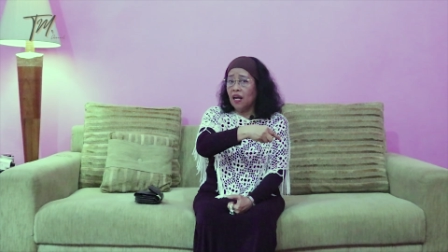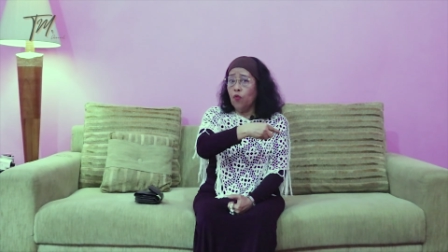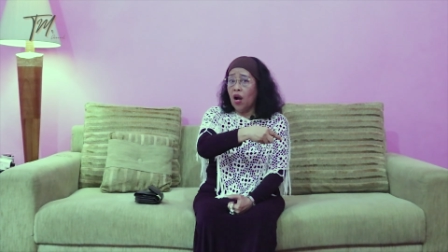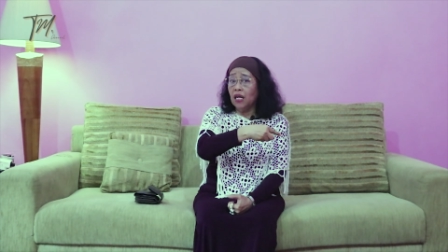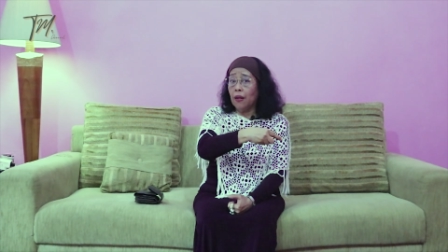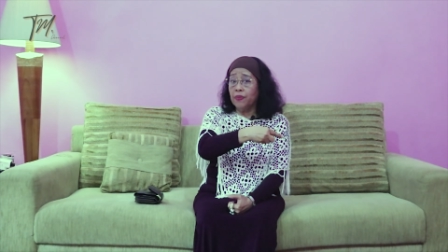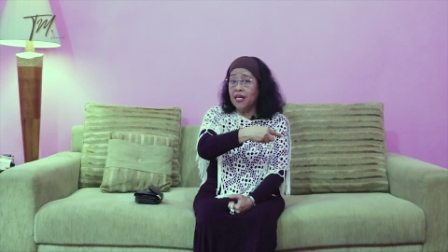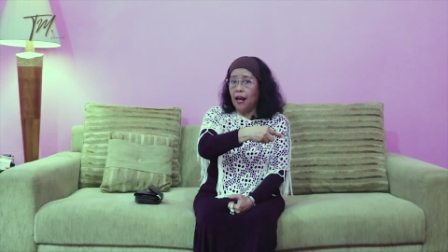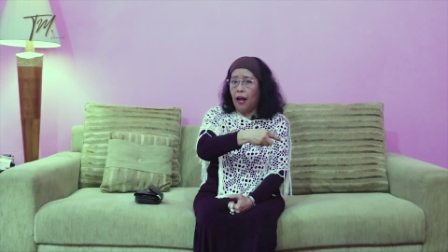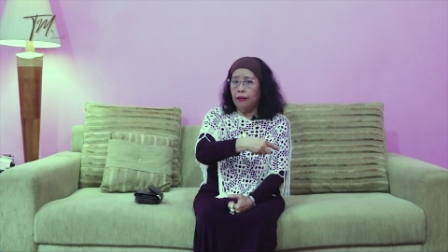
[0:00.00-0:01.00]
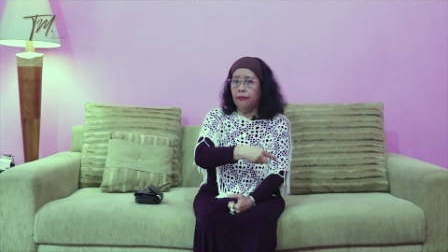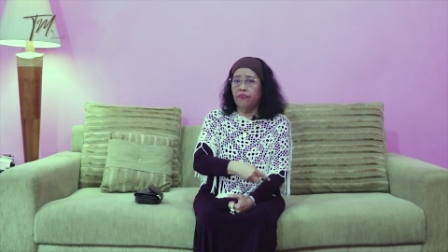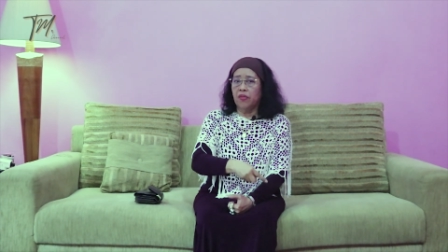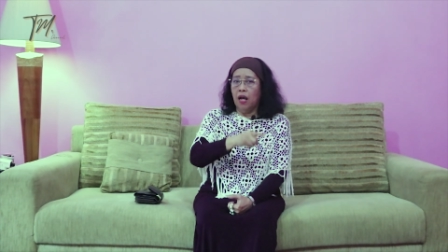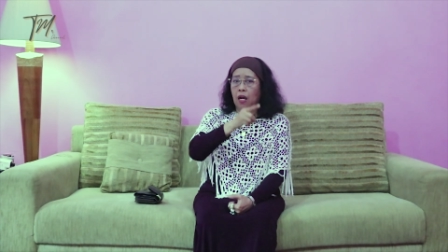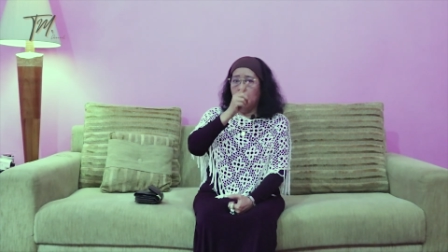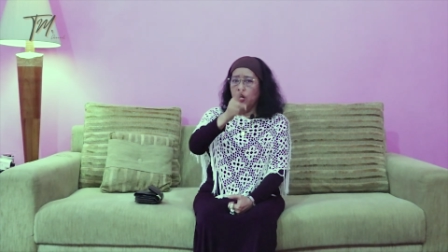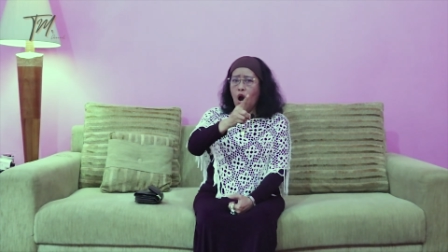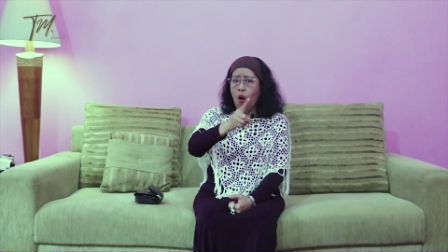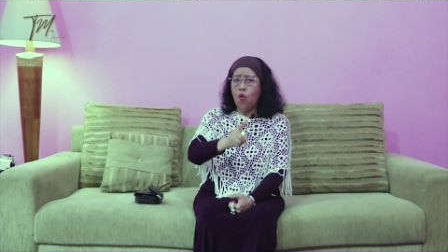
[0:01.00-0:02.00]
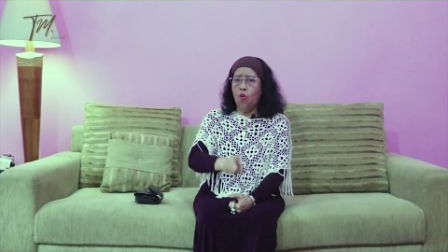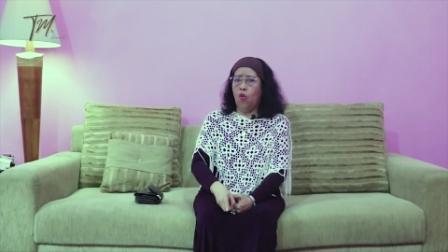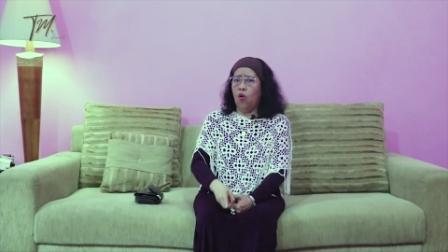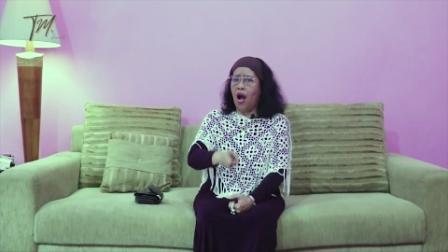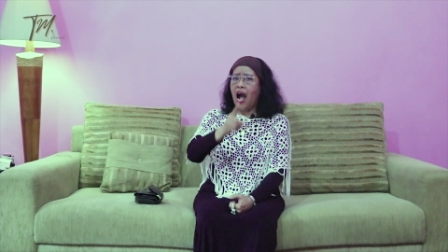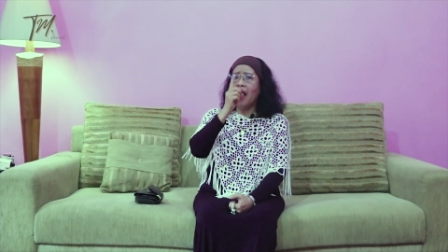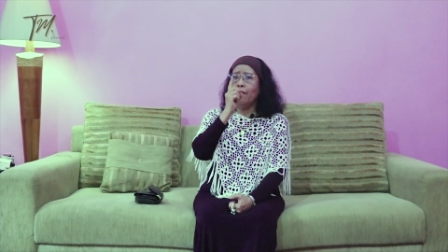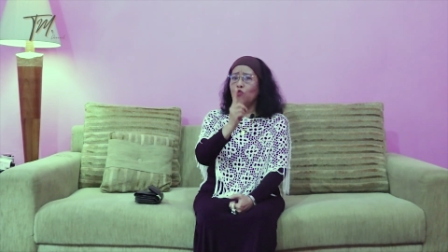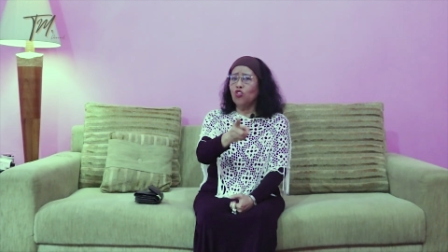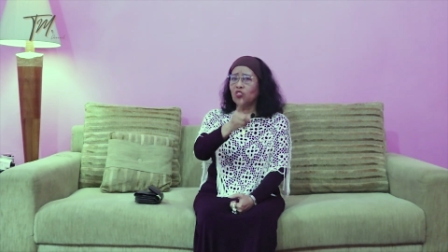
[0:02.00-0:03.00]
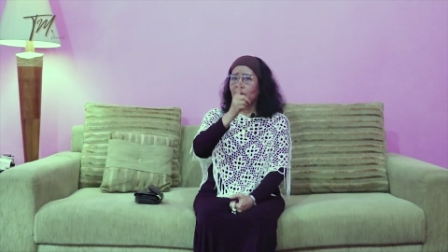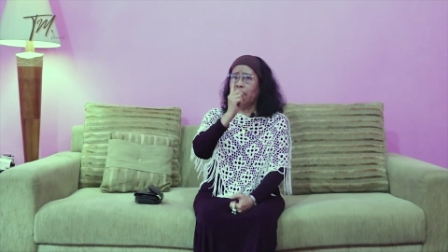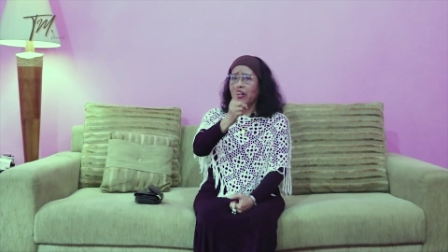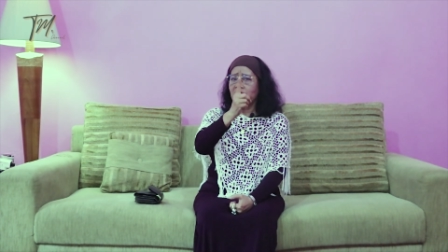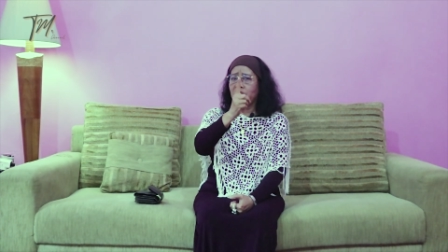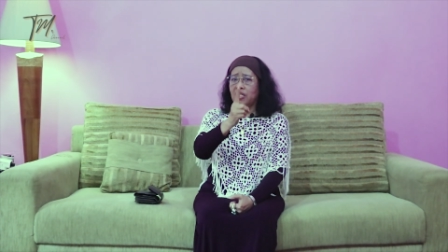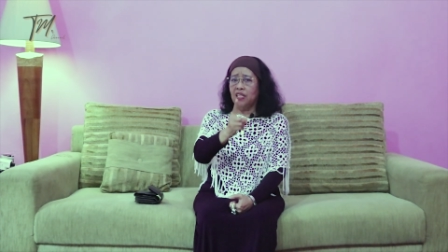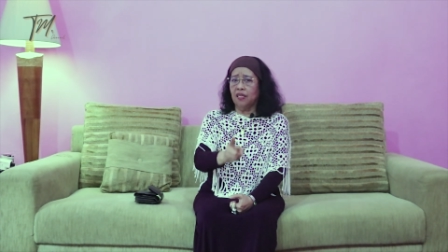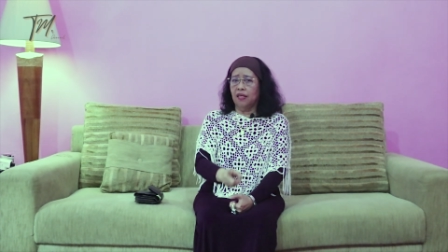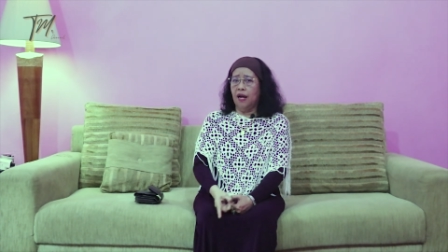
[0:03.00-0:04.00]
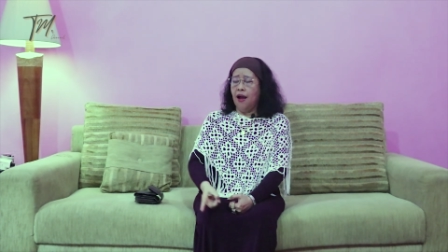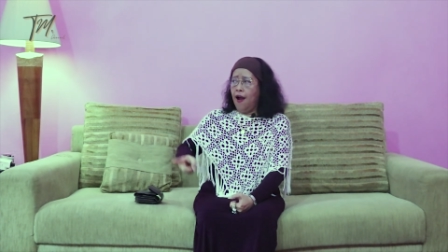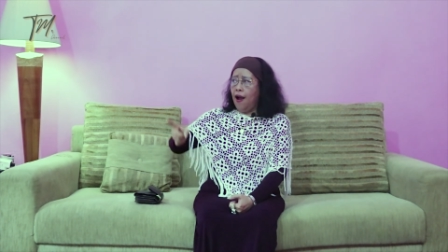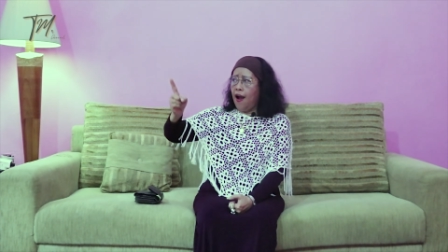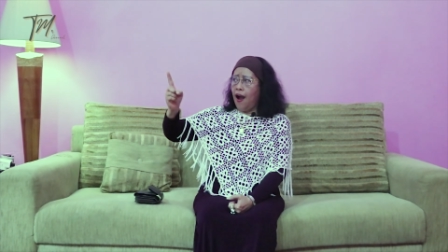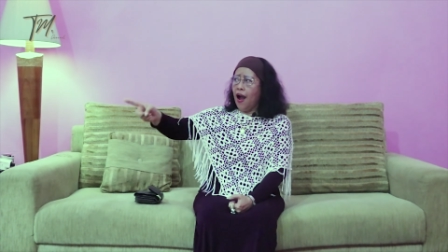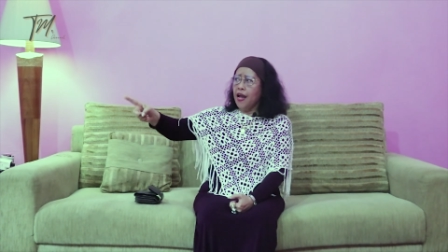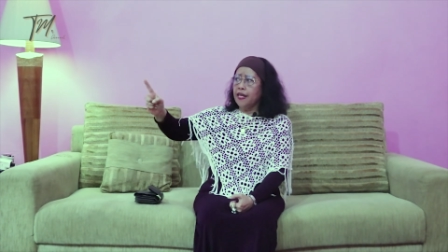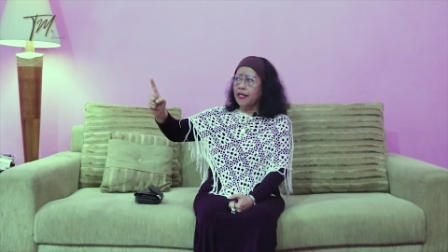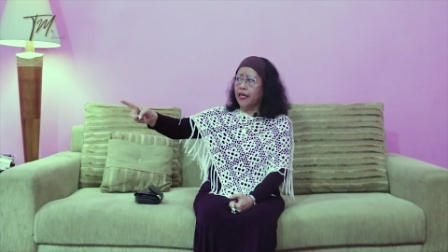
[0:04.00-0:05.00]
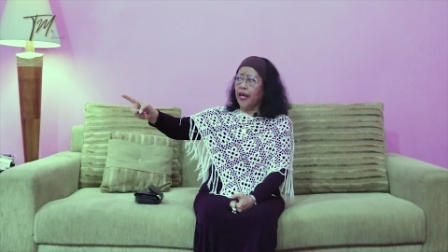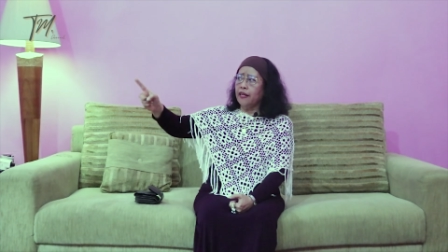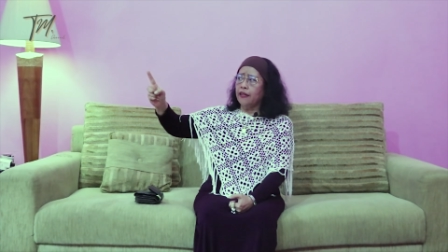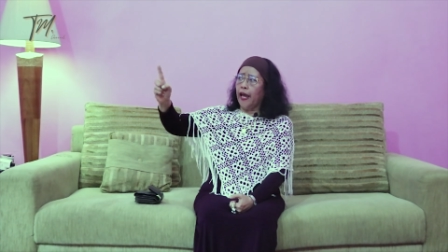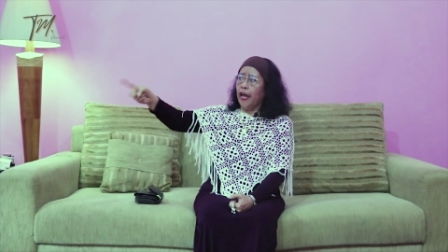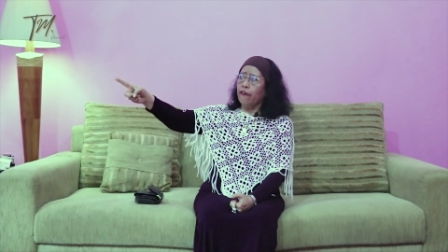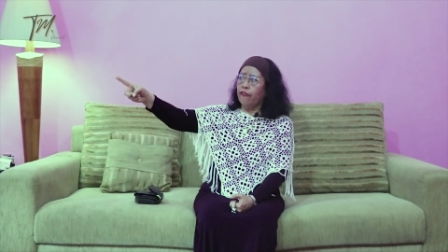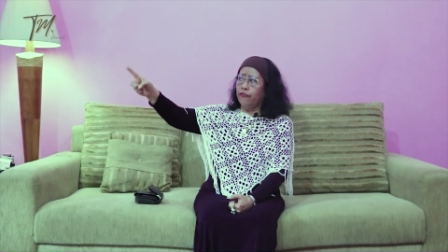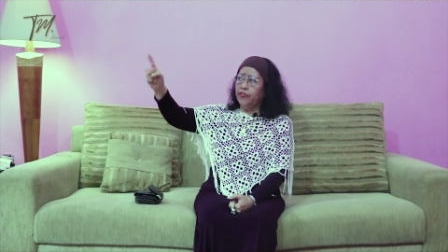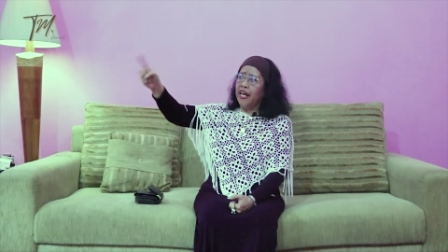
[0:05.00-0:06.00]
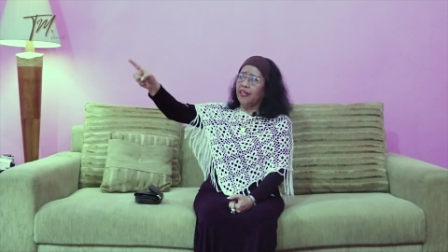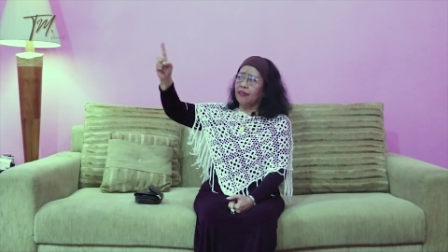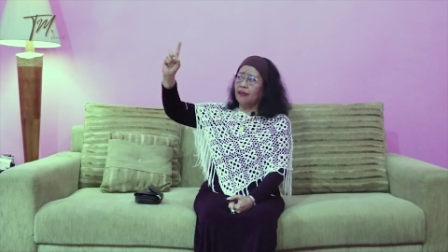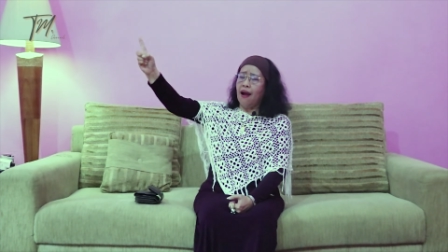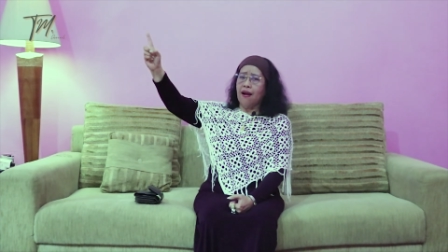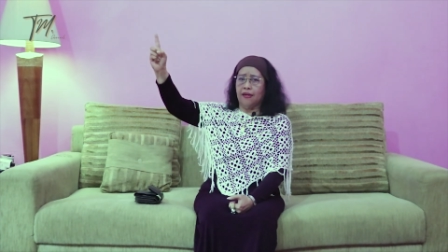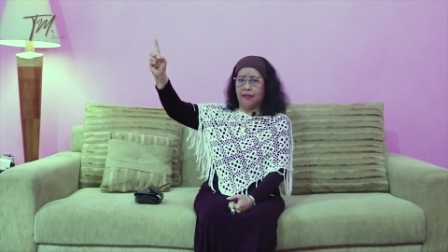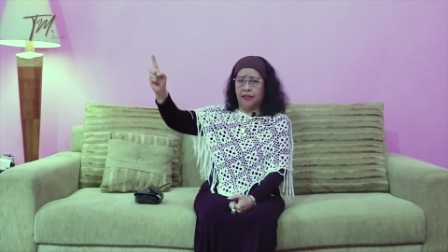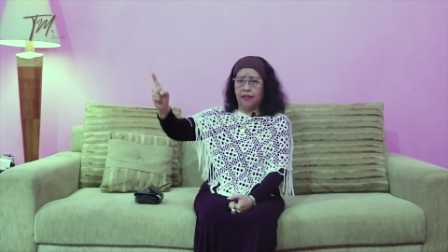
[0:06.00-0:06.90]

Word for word: kamu anggap gila. No, I'm not crazy. I can have that car.